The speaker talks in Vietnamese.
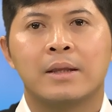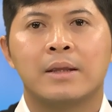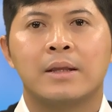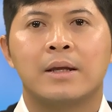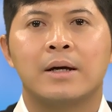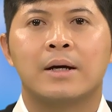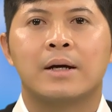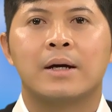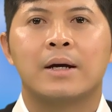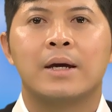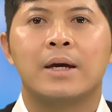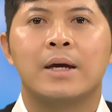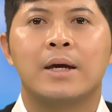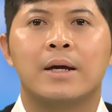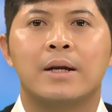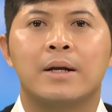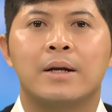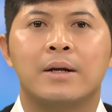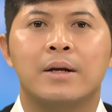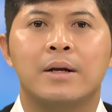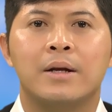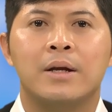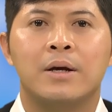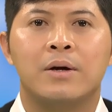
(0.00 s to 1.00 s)
thực hiện
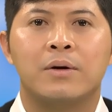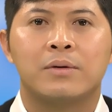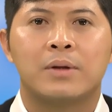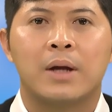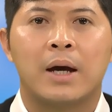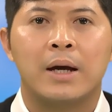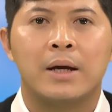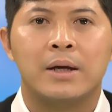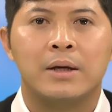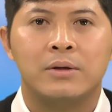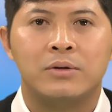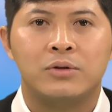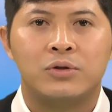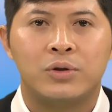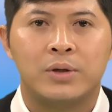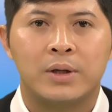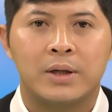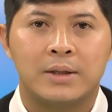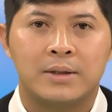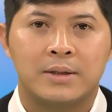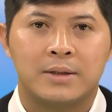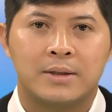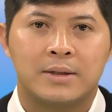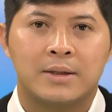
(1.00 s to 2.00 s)
điều Thầy
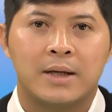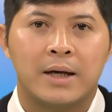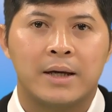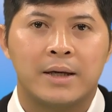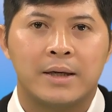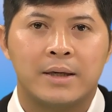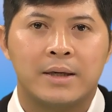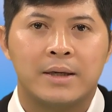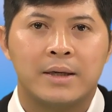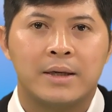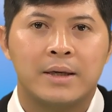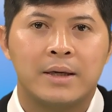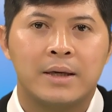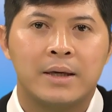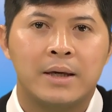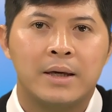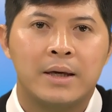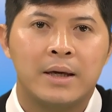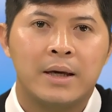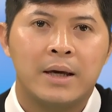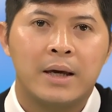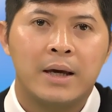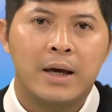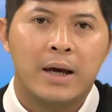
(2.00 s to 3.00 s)
truyền dạy.
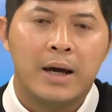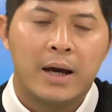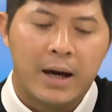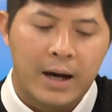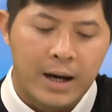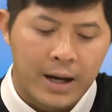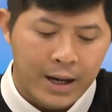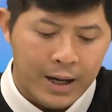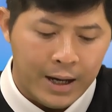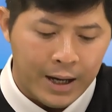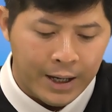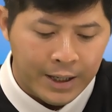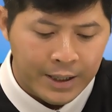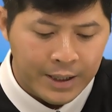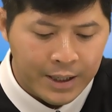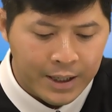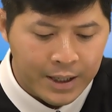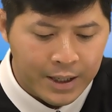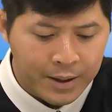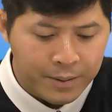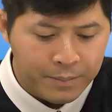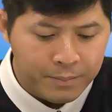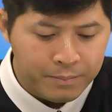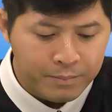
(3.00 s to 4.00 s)
Anh
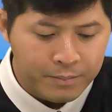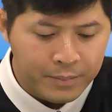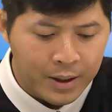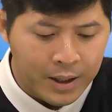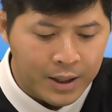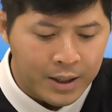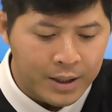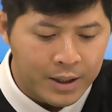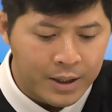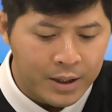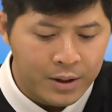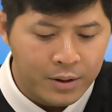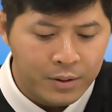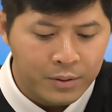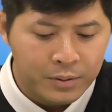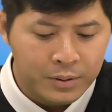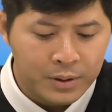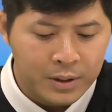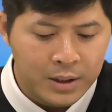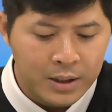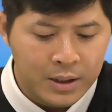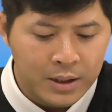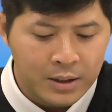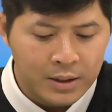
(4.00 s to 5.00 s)
em hãy yêu
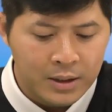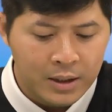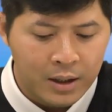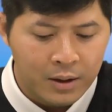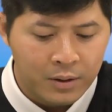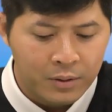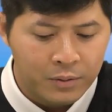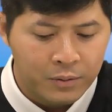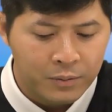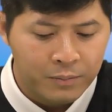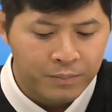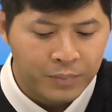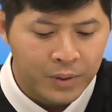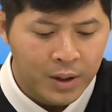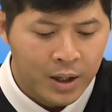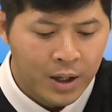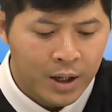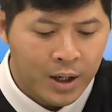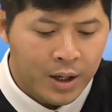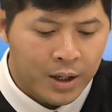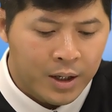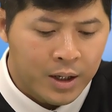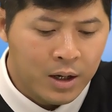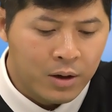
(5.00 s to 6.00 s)
thương nhau.
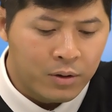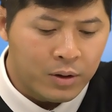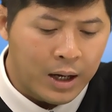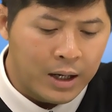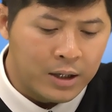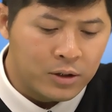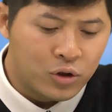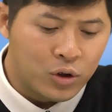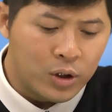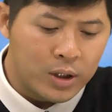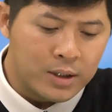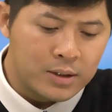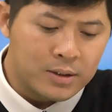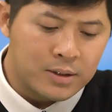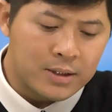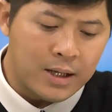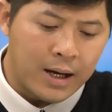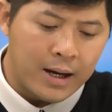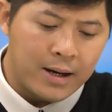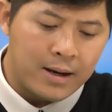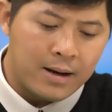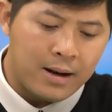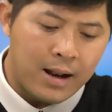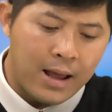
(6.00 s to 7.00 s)
Điều Thầy truyền
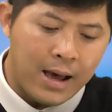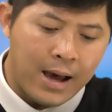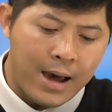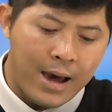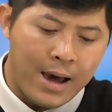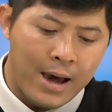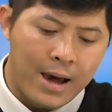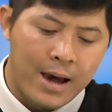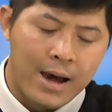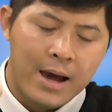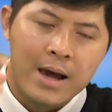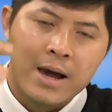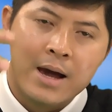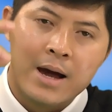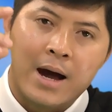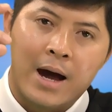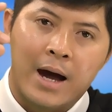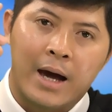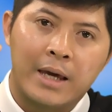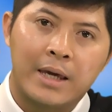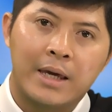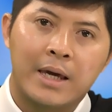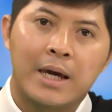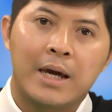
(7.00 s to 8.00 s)
dạy là
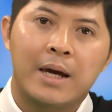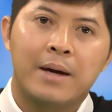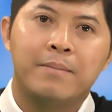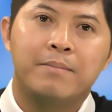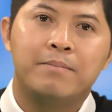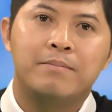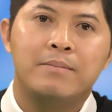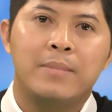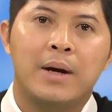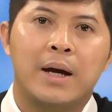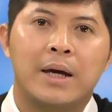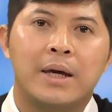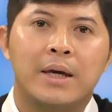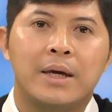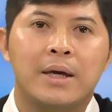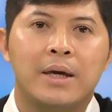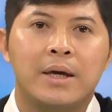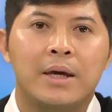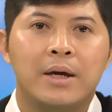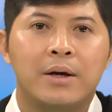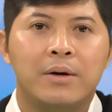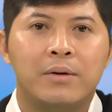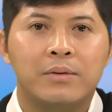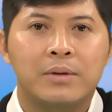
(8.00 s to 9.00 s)
anh em hãy
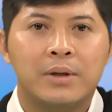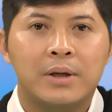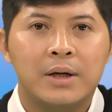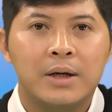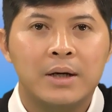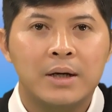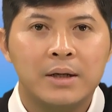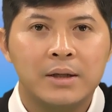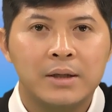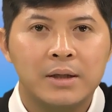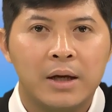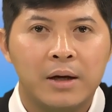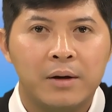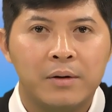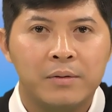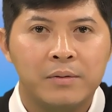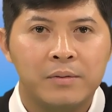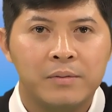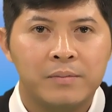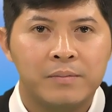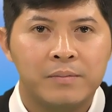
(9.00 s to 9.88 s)
yêu thương nhau.